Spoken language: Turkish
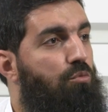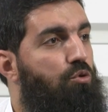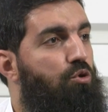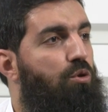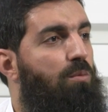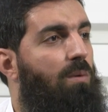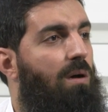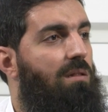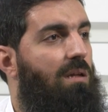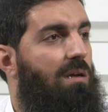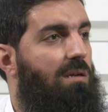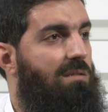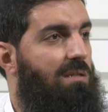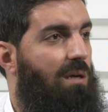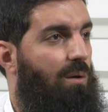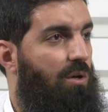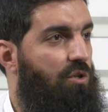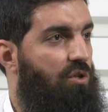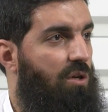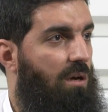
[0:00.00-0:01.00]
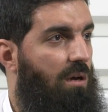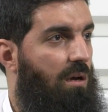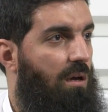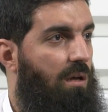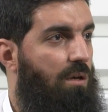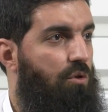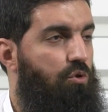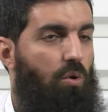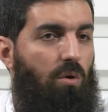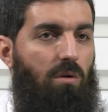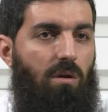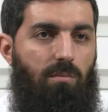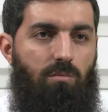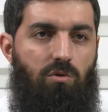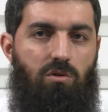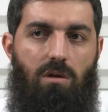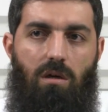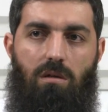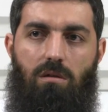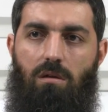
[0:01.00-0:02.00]
Müslümanları savaşa
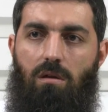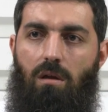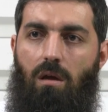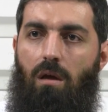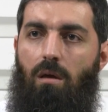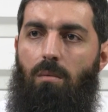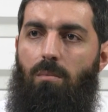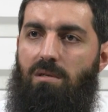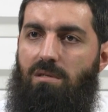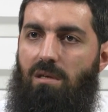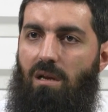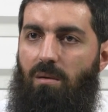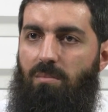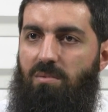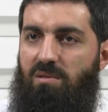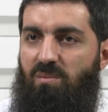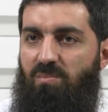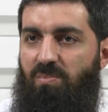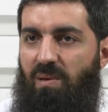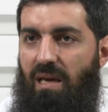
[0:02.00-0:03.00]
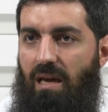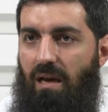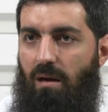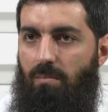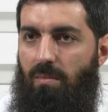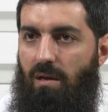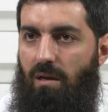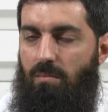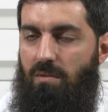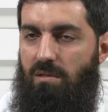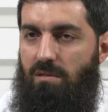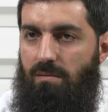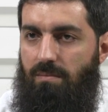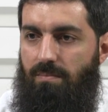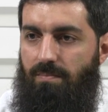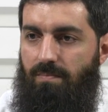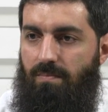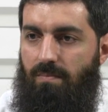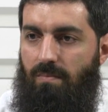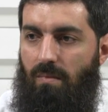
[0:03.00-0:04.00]
zorlamışlardır. Mesela bizim Peygamberimiz
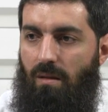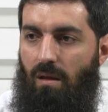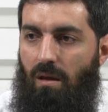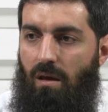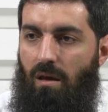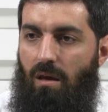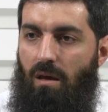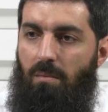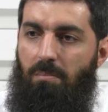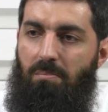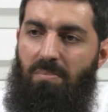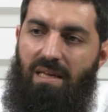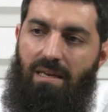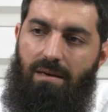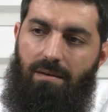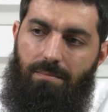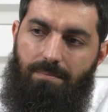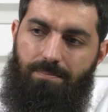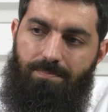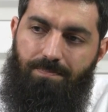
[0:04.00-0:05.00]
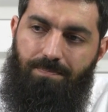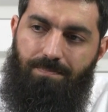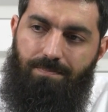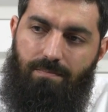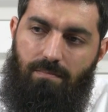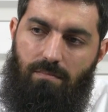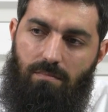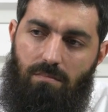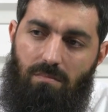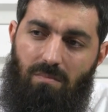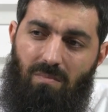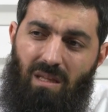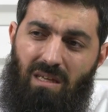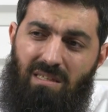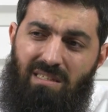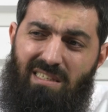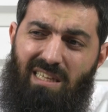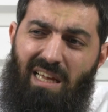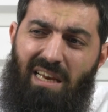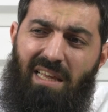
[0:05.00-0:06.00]
bir
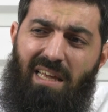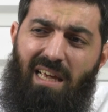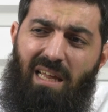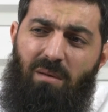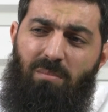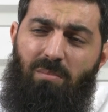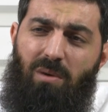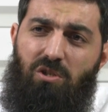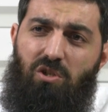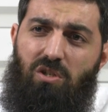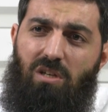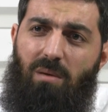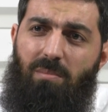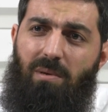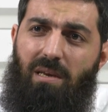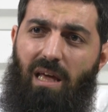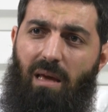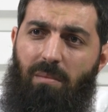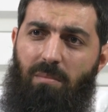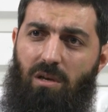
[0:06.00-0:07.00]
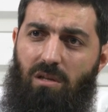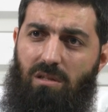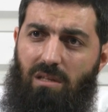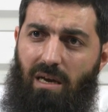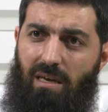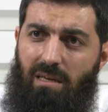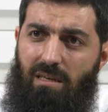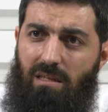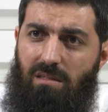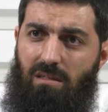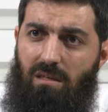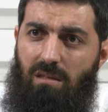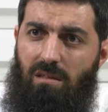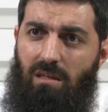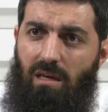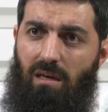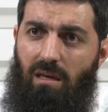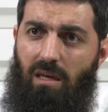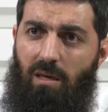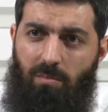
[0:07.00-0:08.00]
Seriye'nin başına bir emir tayin
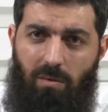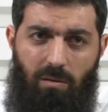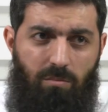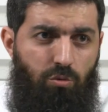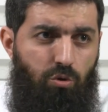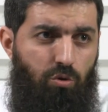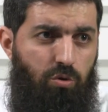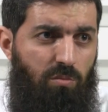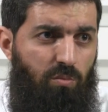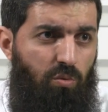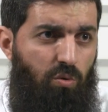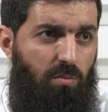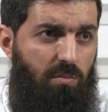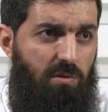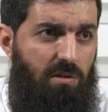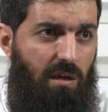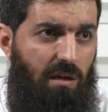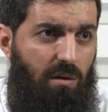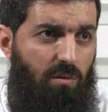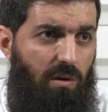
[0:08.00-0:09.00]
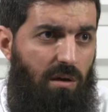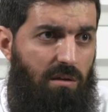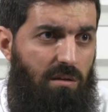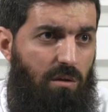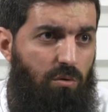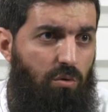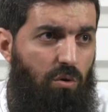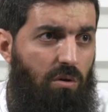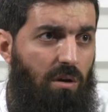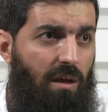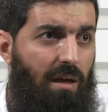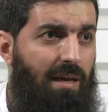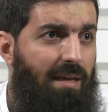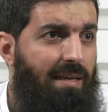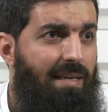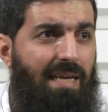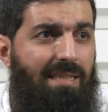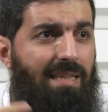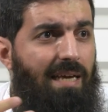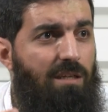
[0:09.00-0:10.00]
ettiğinde İmam Müslim bunu bize rivayet ediyor.
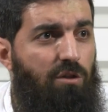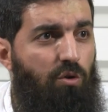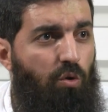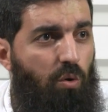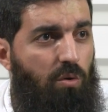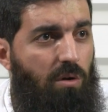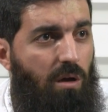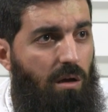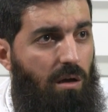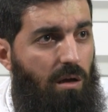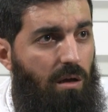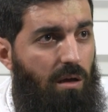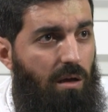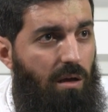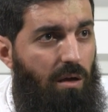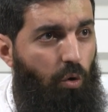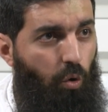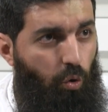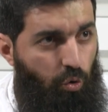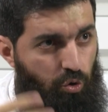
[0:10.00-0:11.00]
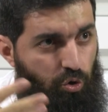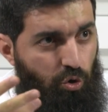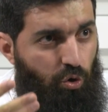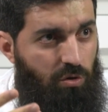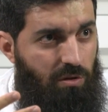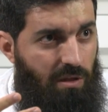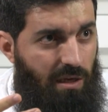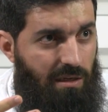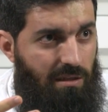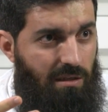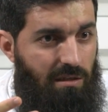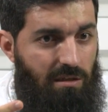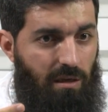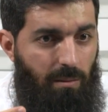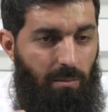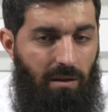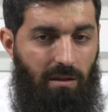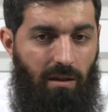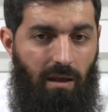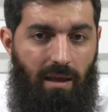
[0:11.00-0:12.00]
Ne derdi ona? Onu gönderdiği
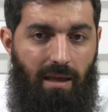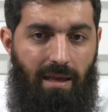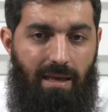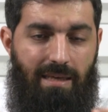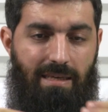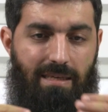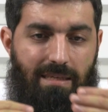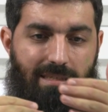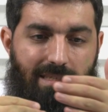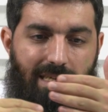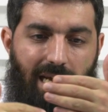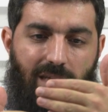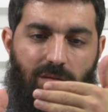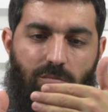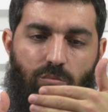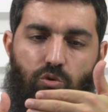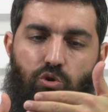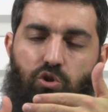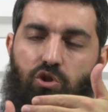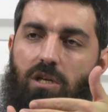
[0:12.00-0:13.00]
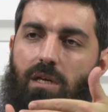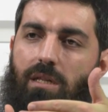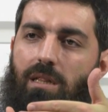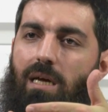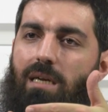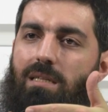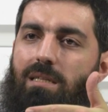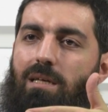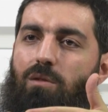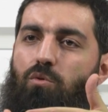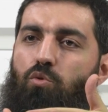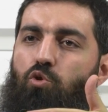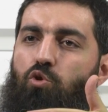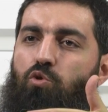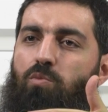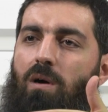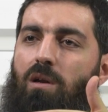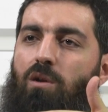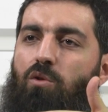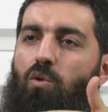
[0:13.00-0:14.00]
zaman sen müşriklerden
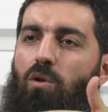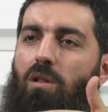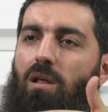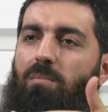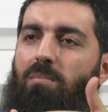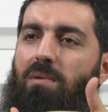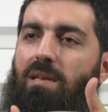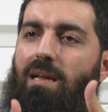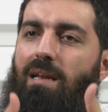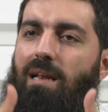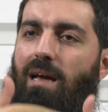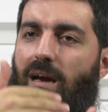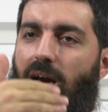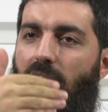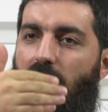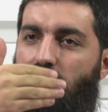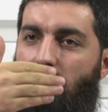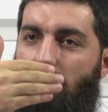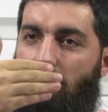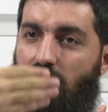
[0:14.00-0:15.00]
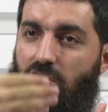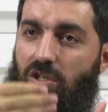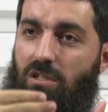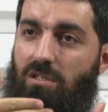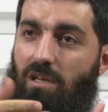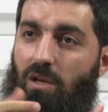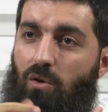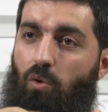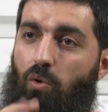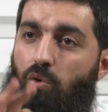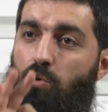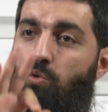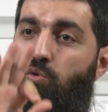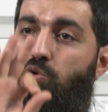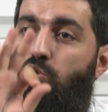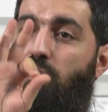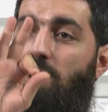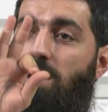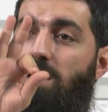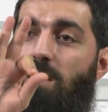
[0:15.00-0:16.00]
düşmanın olan biriyle karşılaşırsan onu
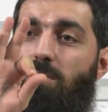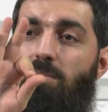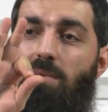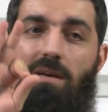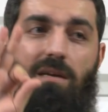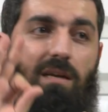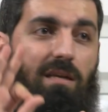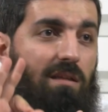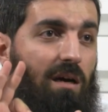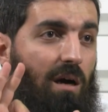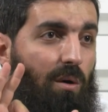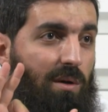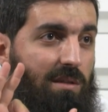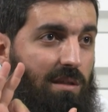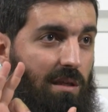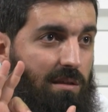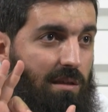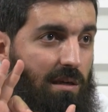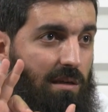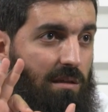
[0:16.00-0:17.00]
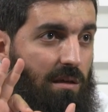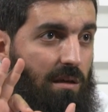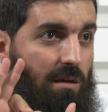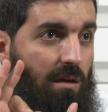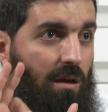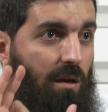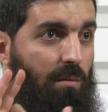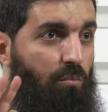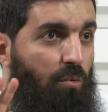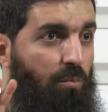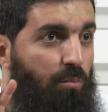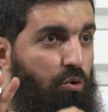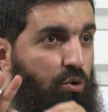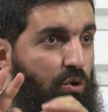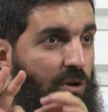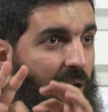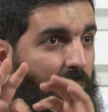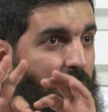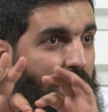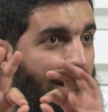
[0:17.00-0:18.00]
üç şeyden birine davet et derdi. Bu
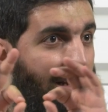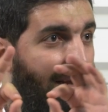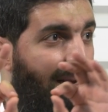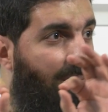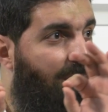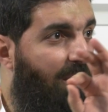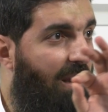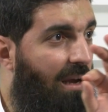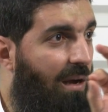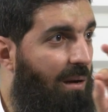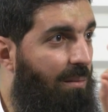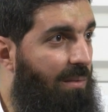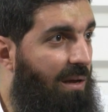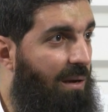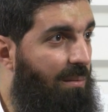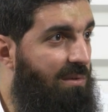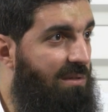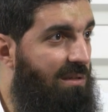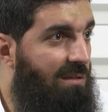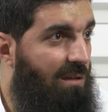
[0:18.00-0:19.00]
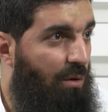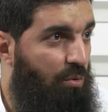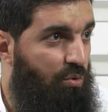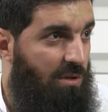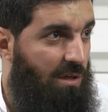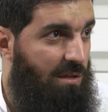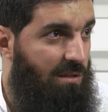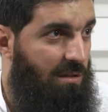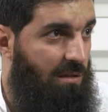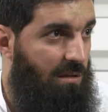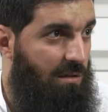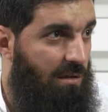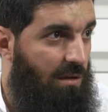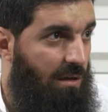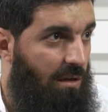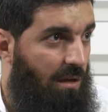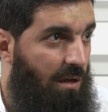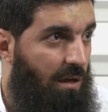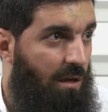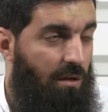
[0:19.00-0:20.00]
bütün emirlere peygamberimizin tavsiyesidir.
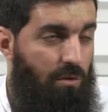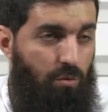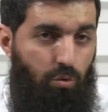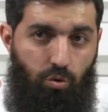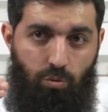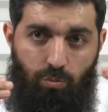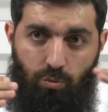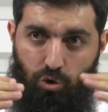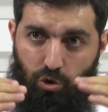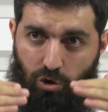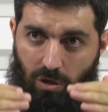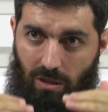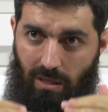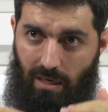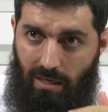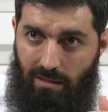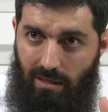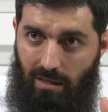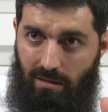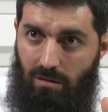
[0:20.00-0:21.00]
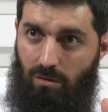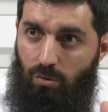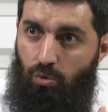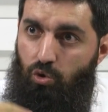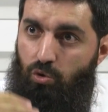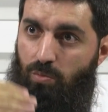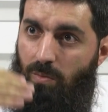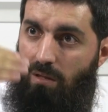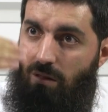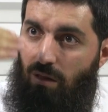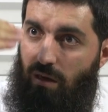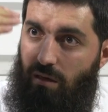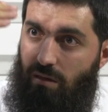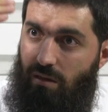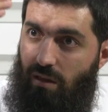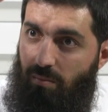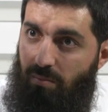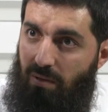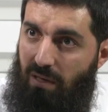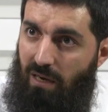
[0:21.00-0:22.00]
Müşriklerden,
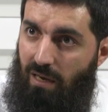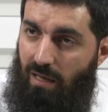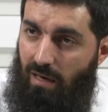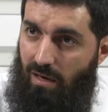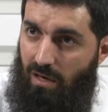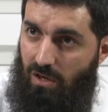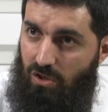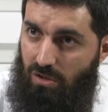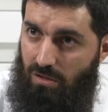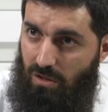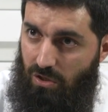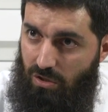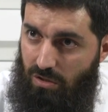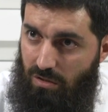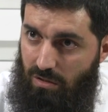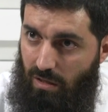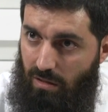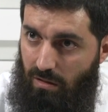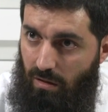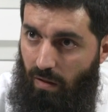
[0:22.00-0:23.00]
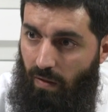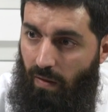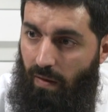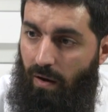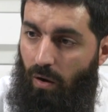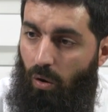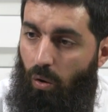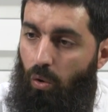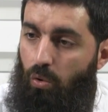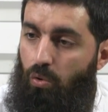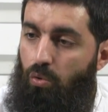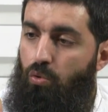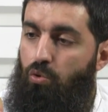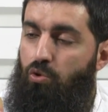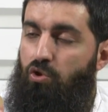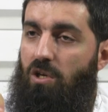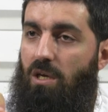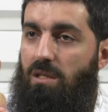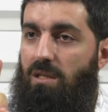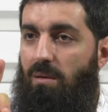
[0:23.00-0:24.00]
düşmanlarından biriyle karşılaşırsan onu
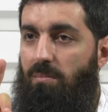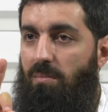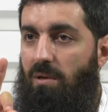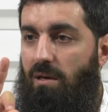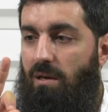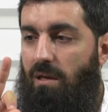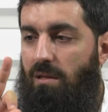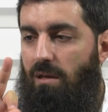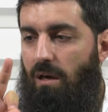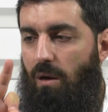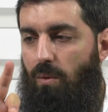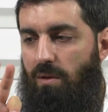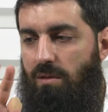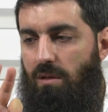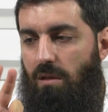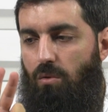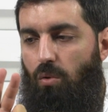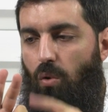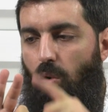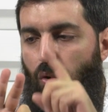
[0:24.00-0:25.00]
üç şeyden birine davet et.